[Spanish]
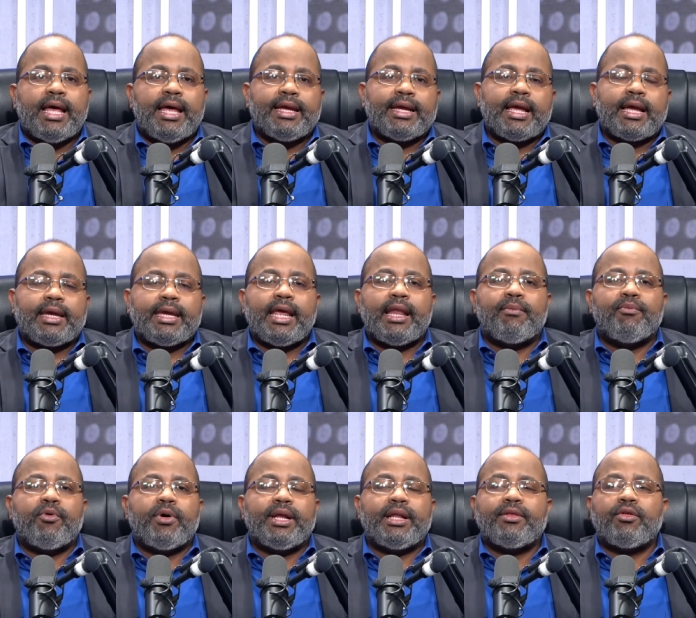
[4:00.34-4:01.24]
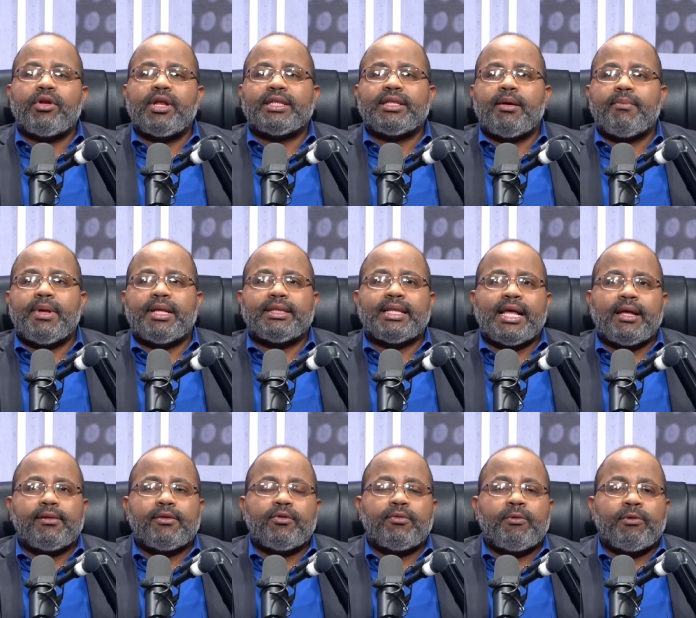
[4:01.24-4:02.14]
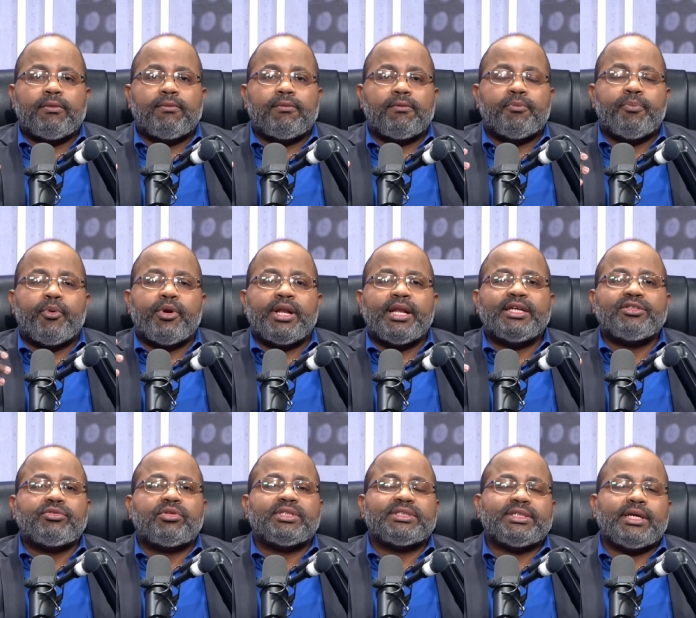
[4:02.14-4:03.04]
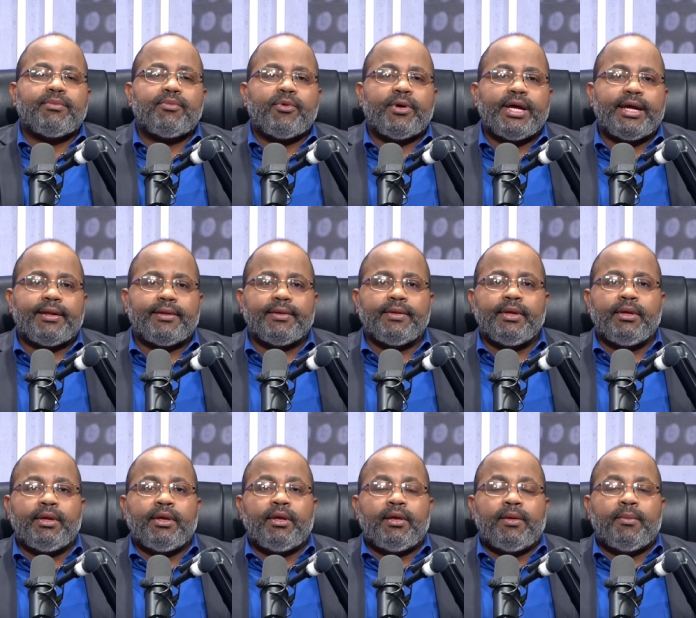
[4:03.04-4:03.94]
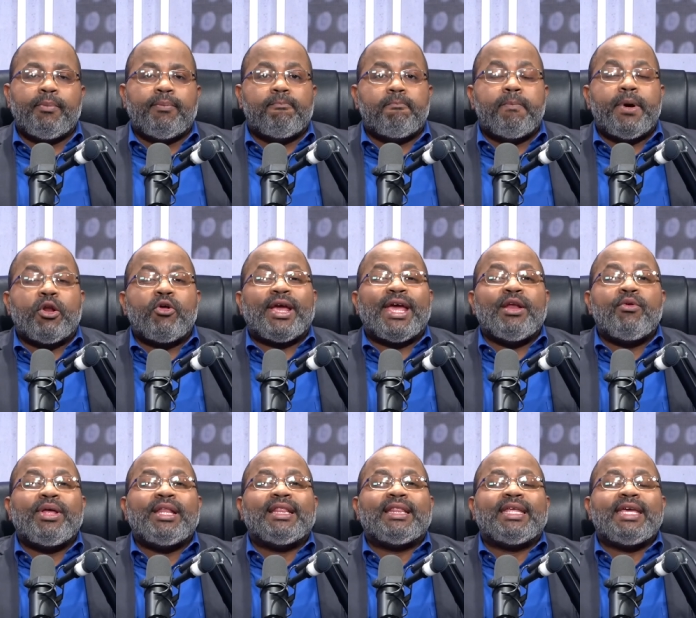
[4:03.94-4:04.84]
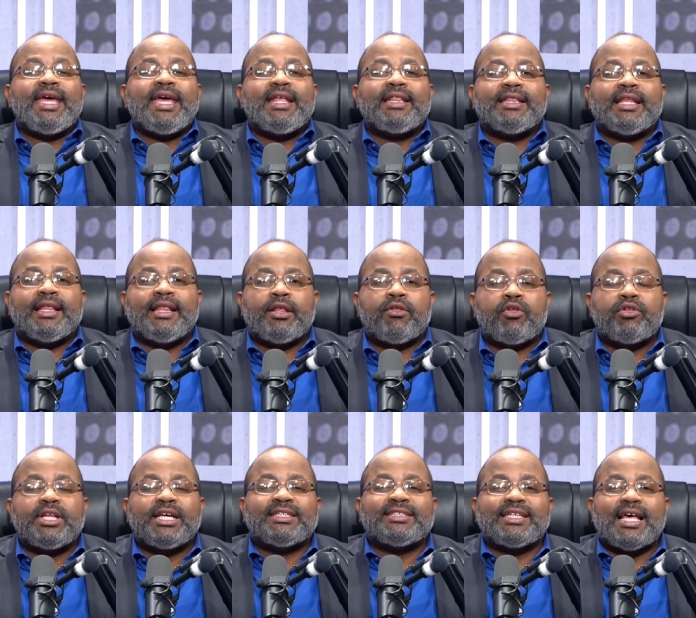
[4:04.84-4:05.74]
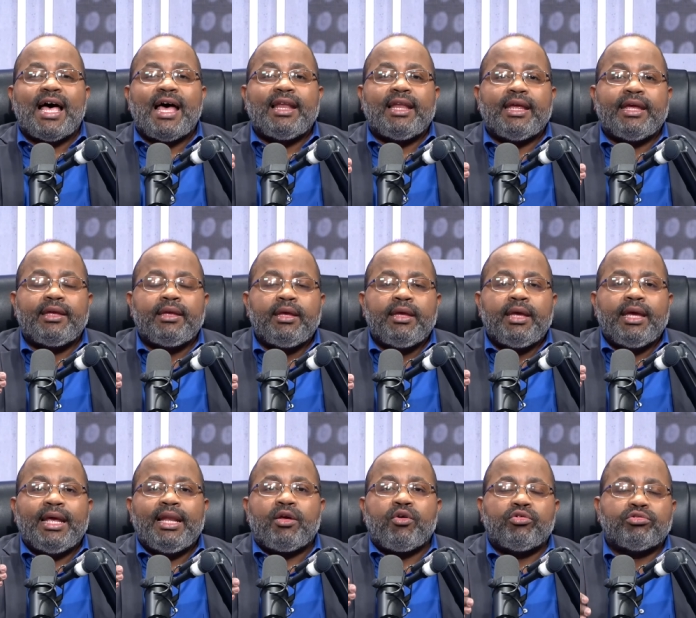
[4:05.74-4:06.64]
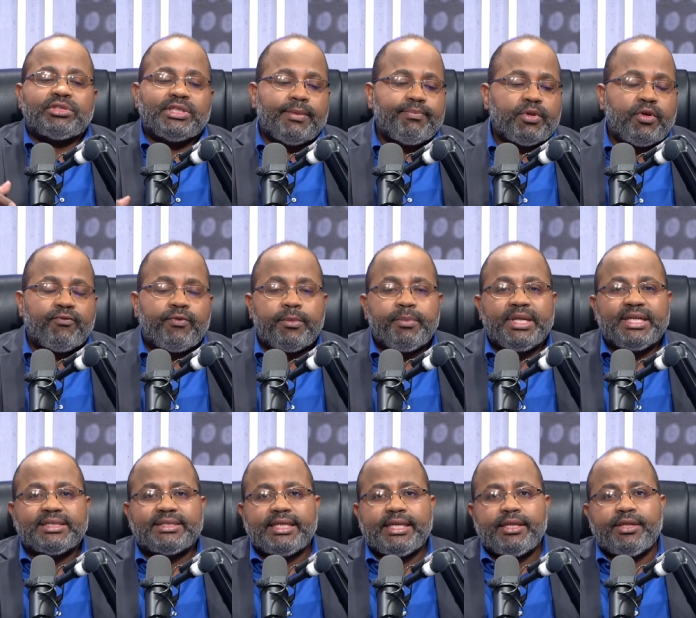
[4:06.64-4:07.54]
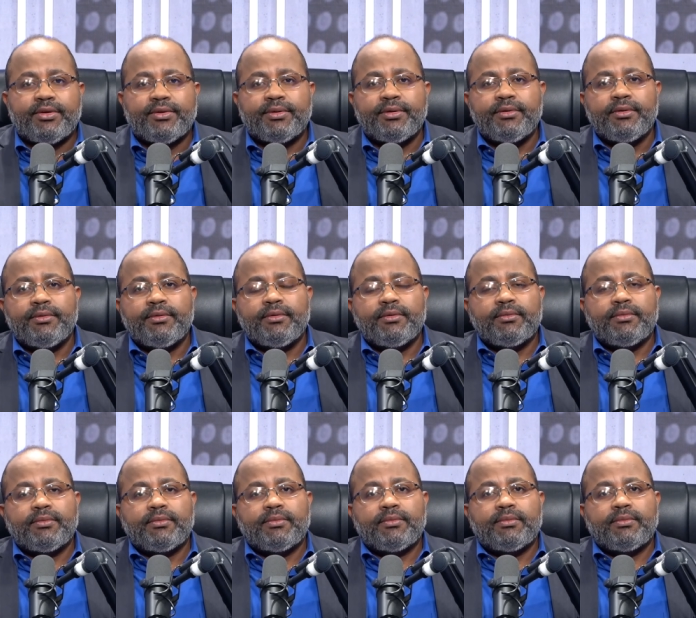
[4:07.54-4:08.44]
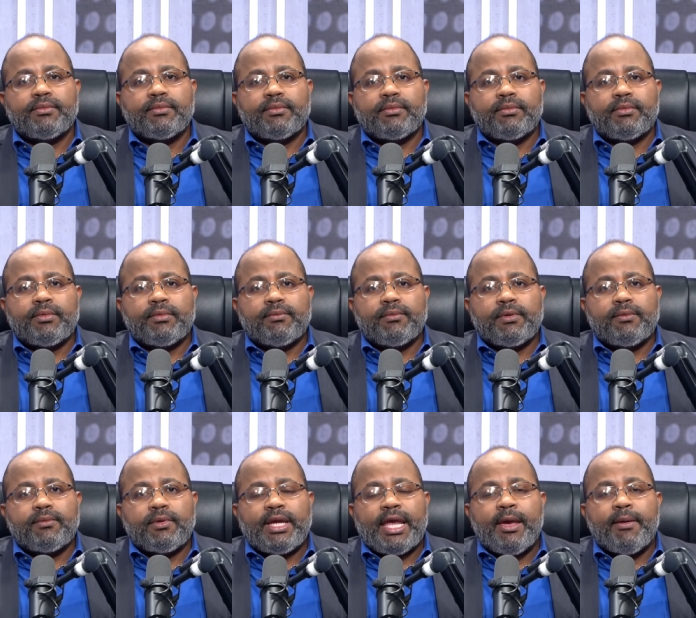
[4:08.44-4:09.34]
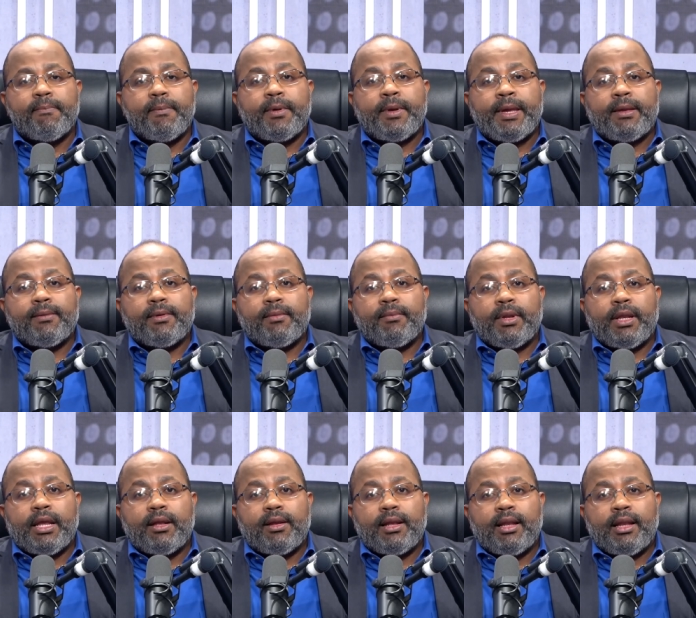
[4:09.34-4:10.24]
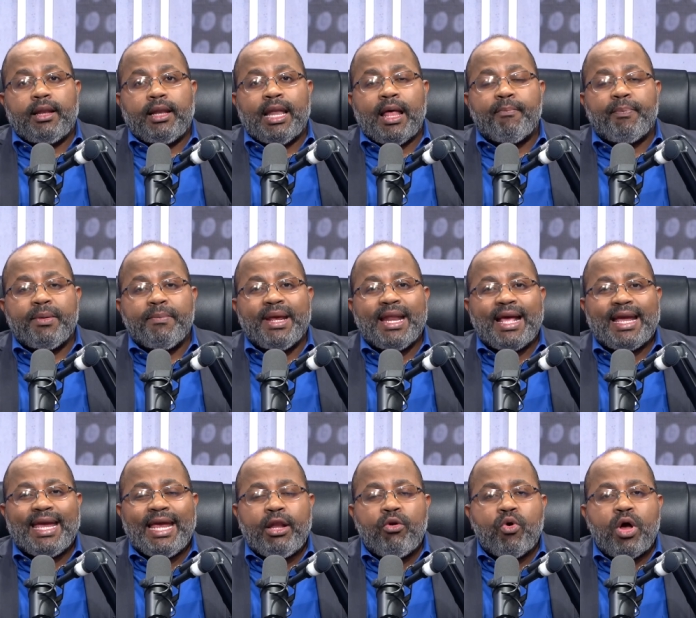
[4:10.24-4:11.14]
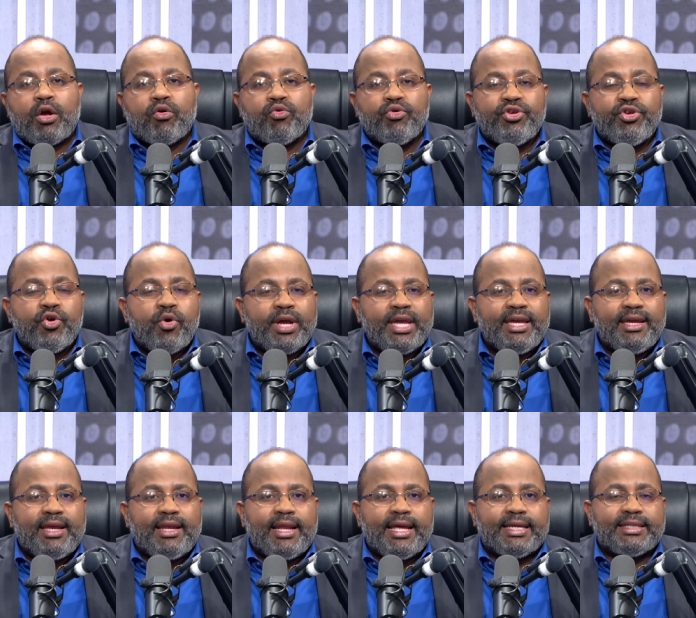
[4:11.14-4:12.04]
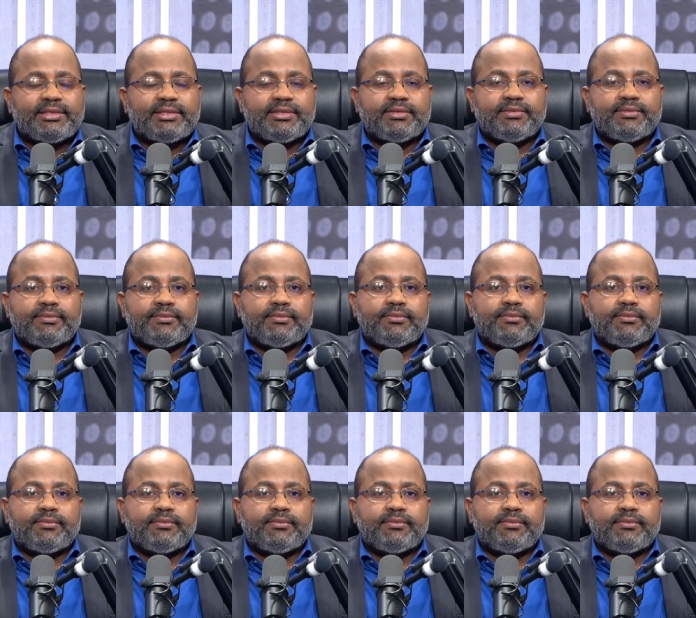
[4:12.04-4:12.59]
Laje, que aquí a las mujeres no la están matando eh, por el hecho de ser mujer, pero que no entiende de dónde sale el concepto feminicidio. Que la primera que lo acuñó en inglés